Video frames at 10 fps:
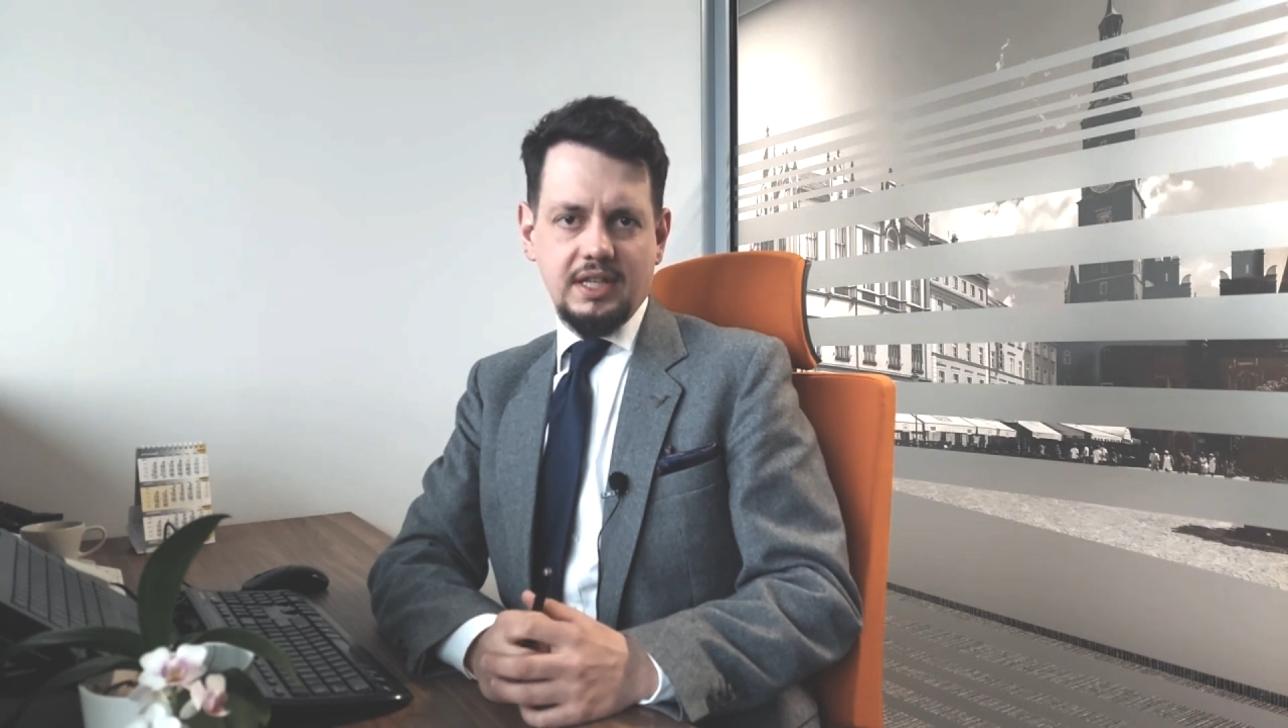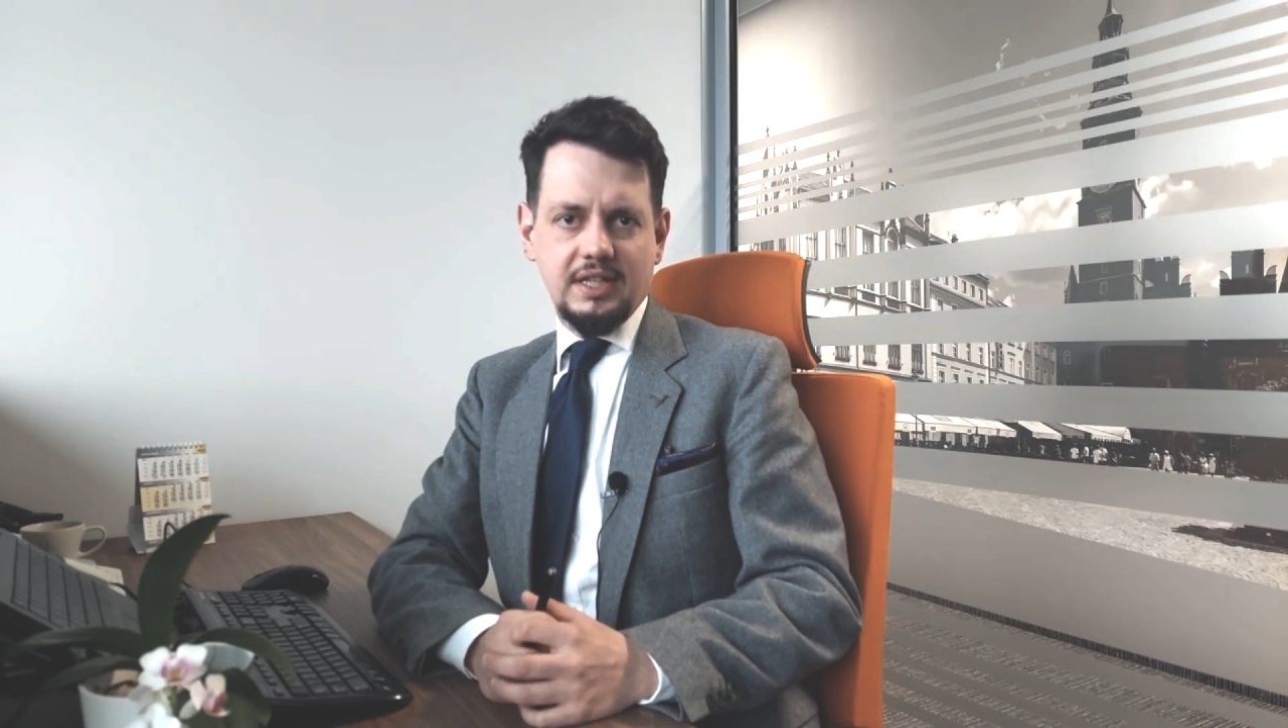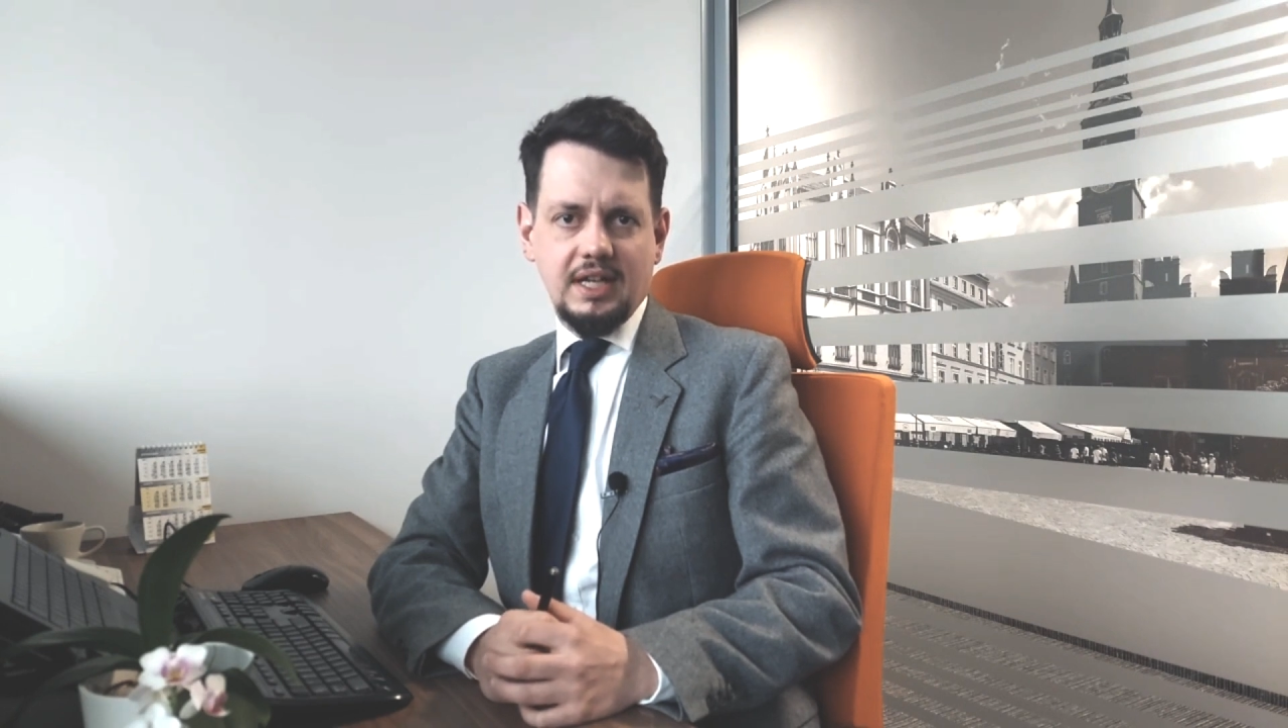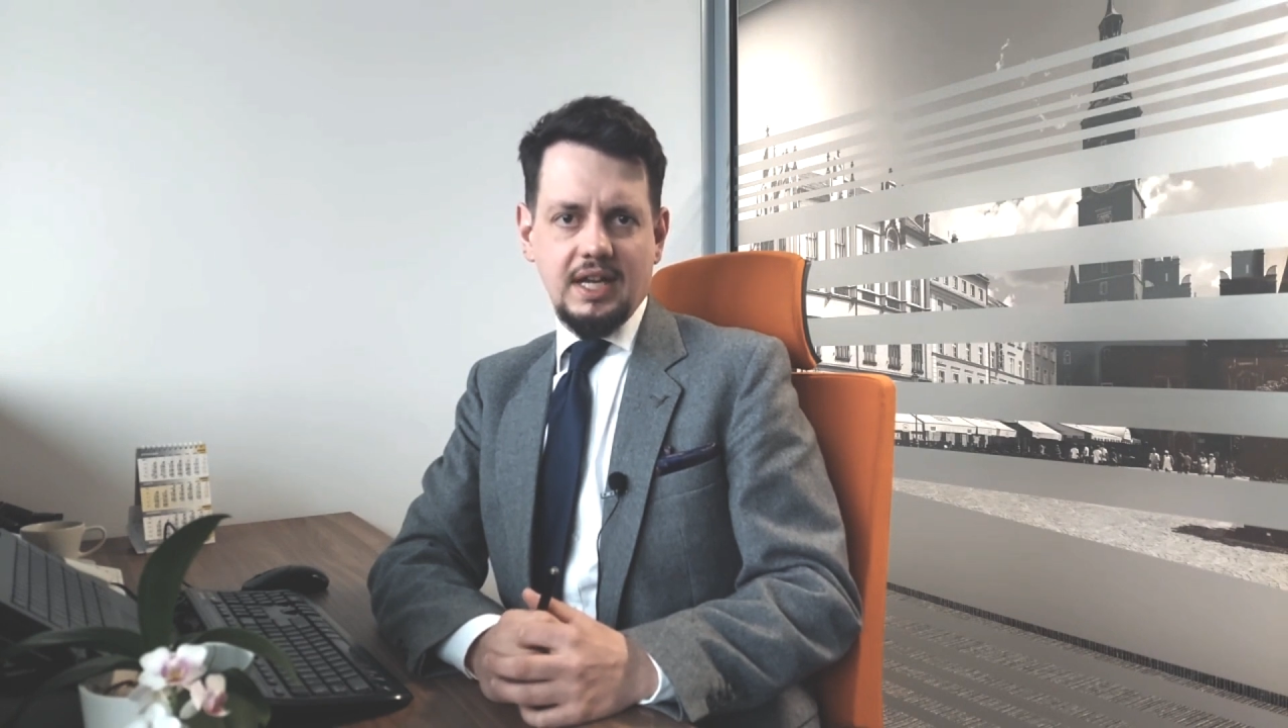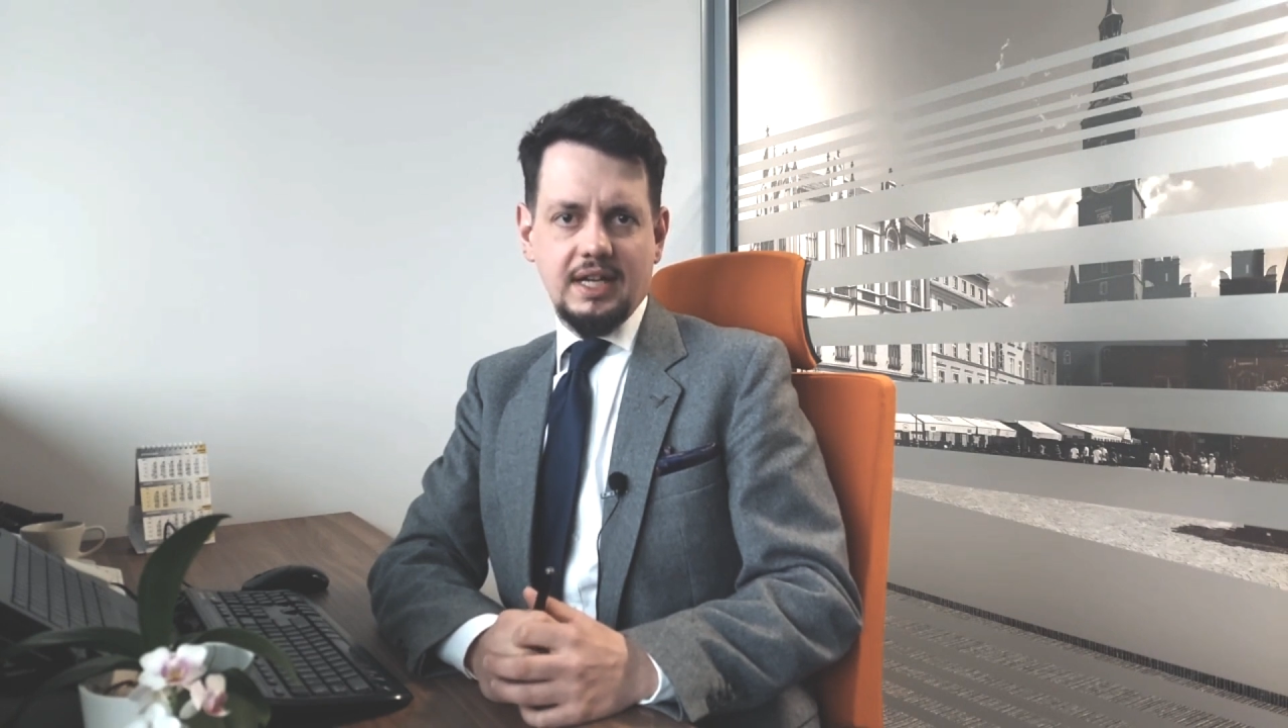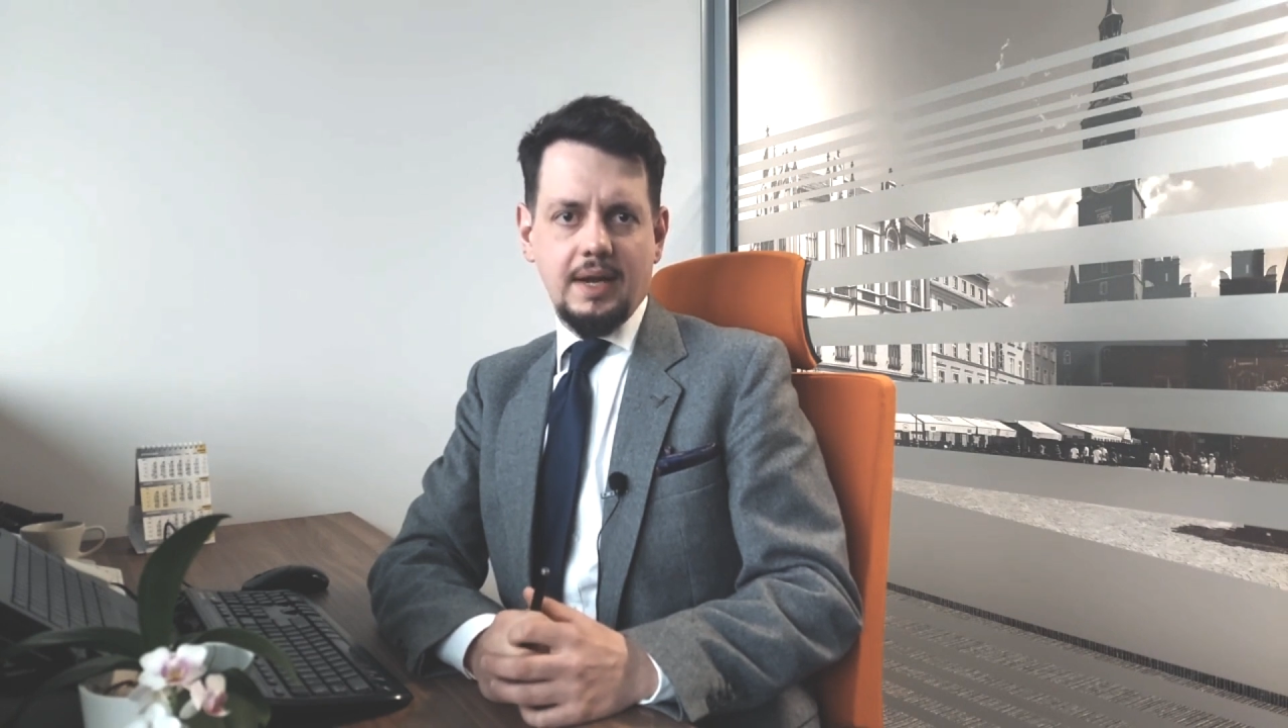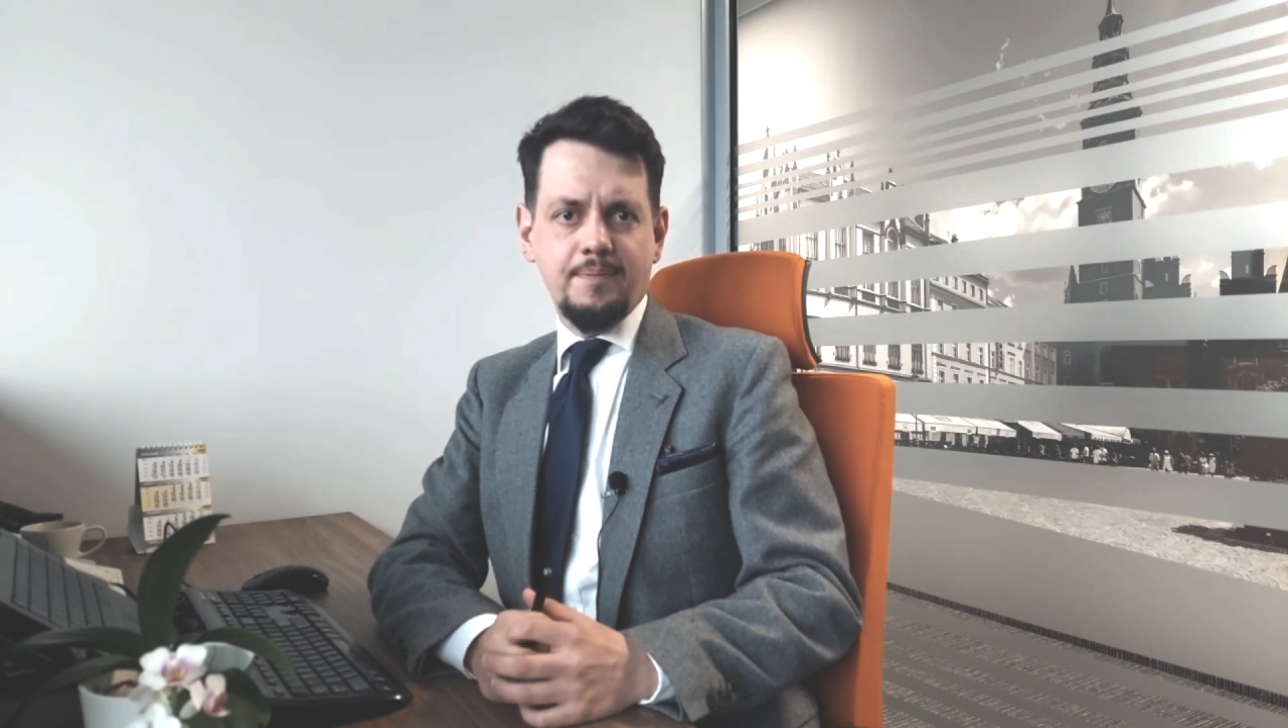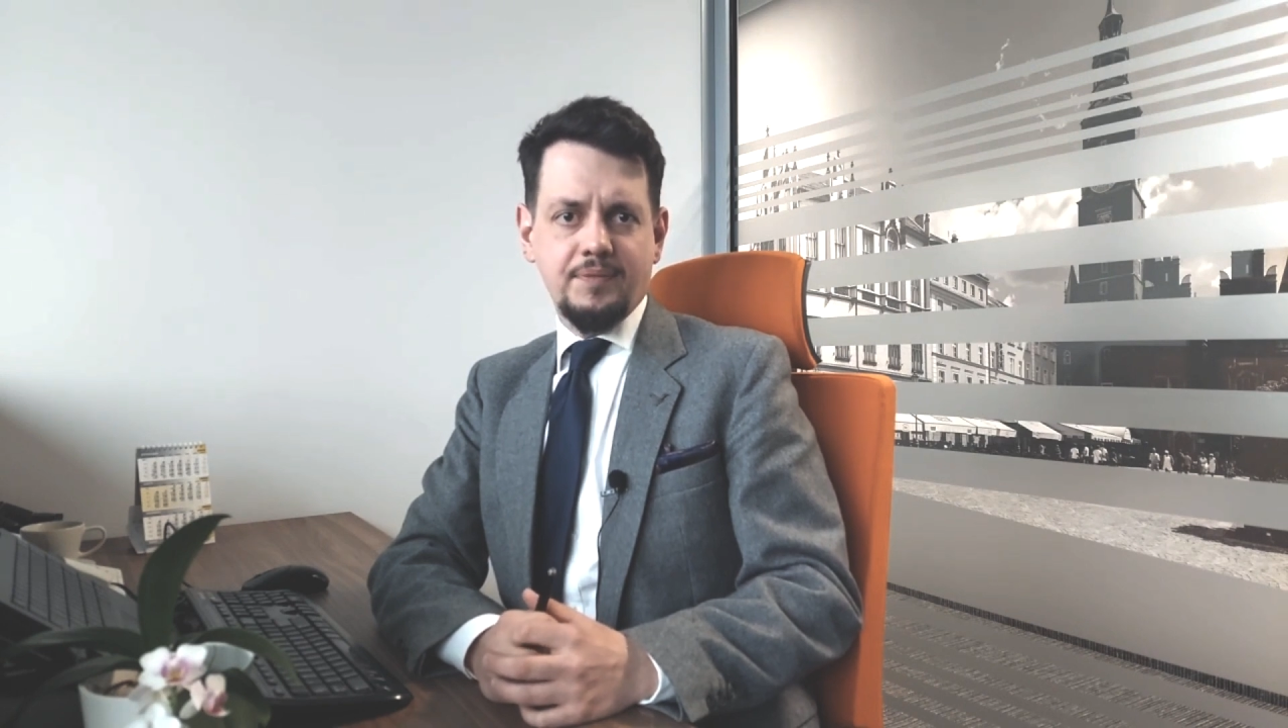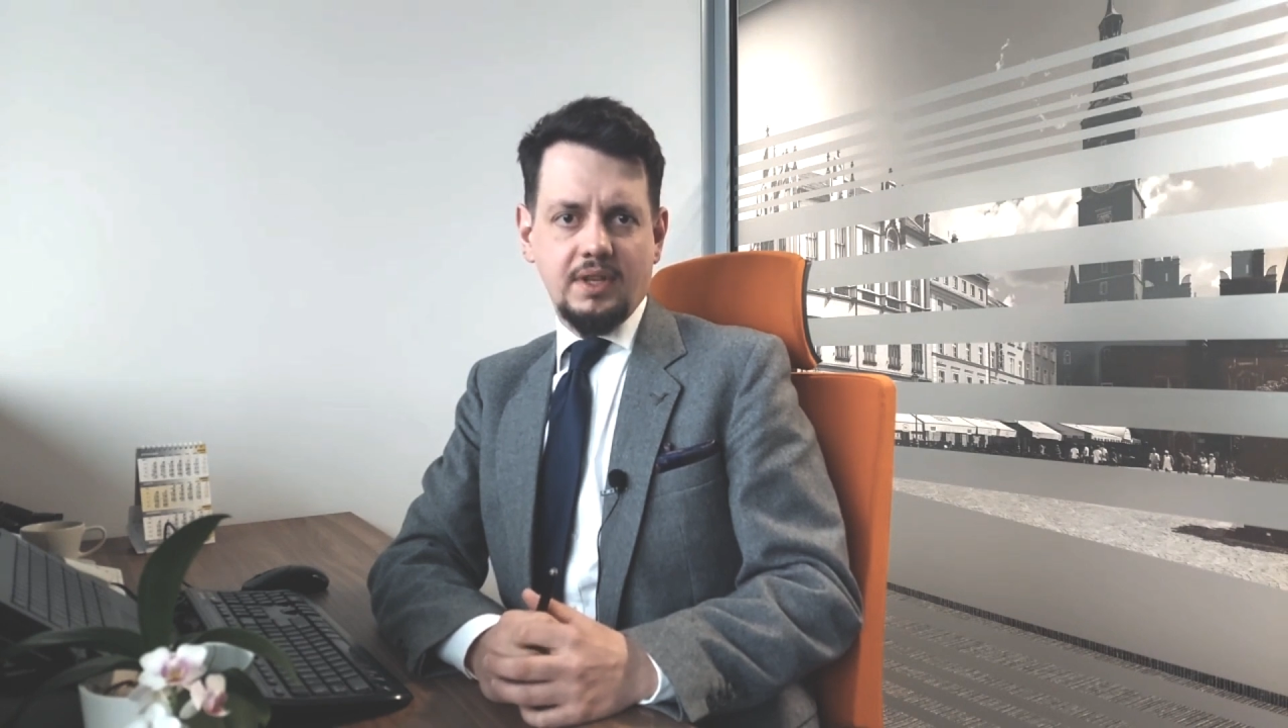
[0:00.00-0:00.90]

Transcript: radykalna